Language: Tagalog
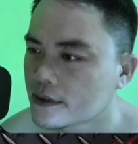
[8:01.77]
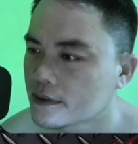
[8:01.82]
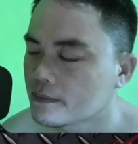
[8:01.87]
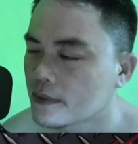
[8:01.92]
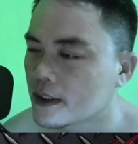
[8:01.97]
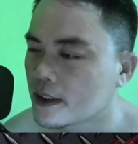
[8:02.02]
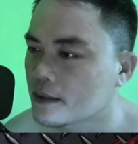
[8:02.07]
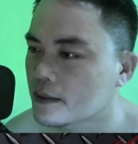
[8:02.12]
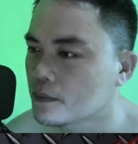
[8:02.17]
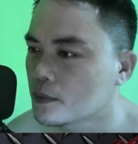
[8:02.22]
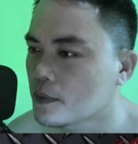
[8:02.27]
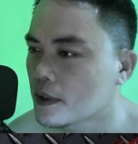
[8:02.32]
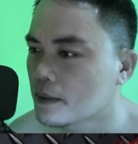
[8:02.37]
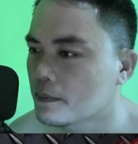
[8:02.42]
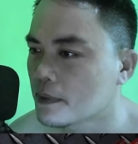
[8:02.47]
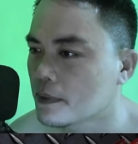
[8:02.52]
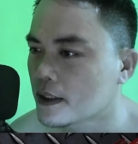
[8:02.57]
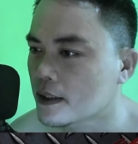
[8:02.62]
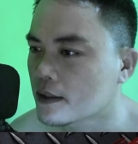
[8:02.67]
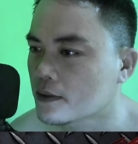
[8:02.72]
Parang
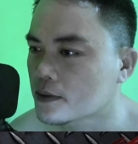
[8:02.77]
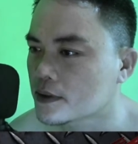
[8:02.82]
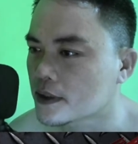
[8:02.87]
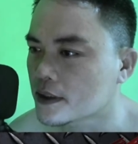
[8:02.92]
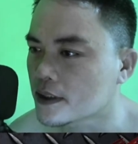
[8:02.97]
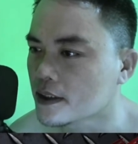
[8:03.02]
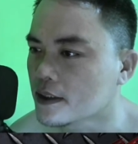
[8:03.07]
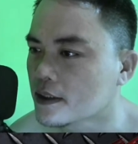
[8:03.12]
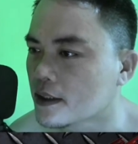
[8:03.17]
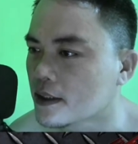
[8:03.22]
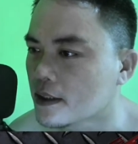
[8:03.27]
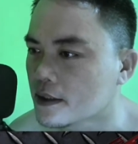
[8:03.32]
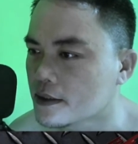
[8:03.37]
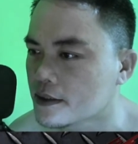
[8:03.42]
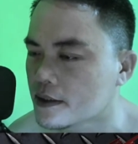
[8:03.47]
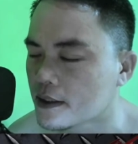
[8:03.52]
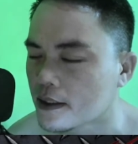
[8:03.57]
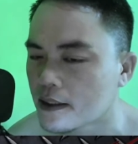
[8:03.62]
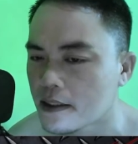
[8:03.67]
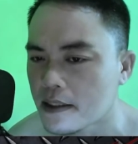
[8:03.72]
bumabalik ako sa
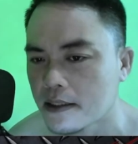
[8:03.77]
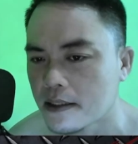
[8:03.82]
teenager.